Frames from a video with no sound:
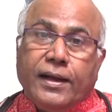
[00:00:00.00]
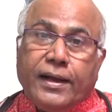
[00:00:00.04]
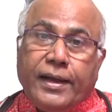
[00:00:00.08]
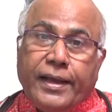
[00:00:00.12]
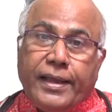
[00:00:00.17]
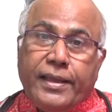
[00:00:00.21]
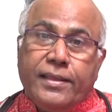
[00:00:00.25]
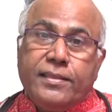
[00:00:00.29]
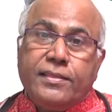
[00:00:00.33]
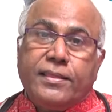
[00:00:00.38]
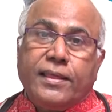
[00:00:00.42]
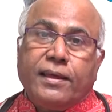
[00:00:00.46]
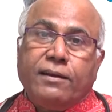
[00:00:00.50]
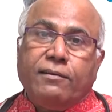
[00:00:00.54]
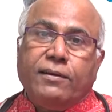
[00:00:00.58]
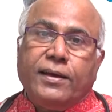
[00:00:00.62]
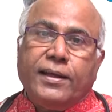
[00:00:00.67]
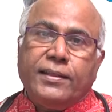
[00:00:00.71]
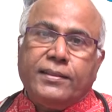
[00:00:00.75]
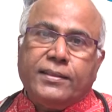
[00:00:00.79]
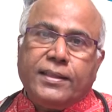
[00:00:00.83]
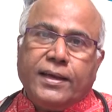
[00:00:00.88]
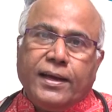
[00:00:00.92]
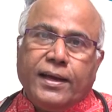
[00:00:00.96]
అయిన
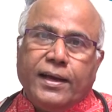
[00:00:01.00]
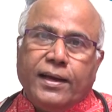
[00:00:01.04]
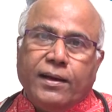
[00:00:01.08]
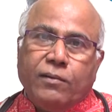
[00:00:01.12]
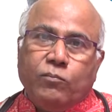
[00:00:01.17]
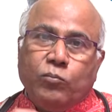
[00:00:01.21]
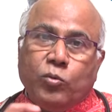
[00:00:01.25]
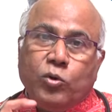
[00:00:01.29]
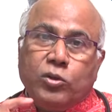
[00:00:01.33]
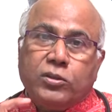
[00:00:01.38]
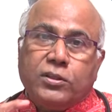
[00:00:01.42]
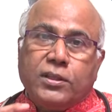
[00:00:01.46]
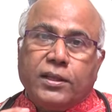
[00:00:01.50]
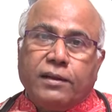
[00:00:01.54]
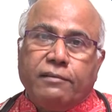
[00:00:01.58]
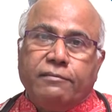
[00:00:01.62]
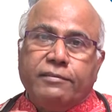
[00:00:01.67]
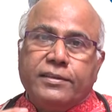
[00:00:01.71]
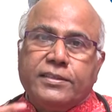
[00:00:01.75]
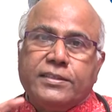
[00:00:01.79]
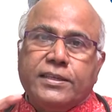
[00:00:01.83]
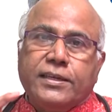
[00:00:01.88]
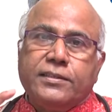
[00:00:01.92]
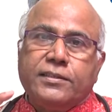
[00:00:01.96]
తర్వాత మూత్ర
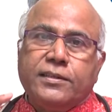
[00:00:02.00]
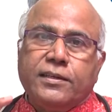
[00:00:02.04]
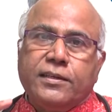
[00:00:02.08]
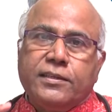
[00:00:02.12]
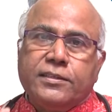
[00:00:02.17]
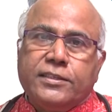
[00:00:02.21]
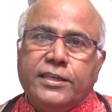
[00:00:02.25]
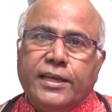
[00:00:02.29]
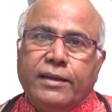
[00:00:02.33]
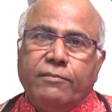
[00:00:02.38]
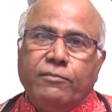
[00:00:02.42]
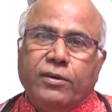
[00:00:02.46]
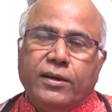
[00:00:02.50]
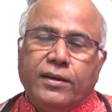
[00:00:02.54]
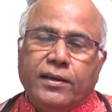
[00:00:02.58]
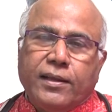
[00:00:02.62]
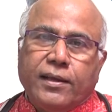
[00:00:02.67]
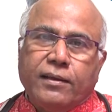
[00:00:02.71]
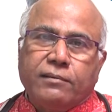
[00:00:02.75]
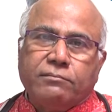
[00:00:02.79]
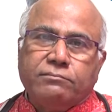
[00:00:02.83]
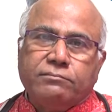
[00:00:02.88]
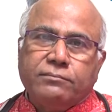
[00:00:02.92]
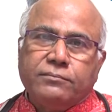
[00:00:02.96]
విసర్జన
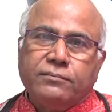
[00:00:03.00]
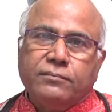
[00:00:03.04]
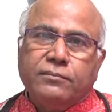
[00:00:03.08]
చేయమంటారు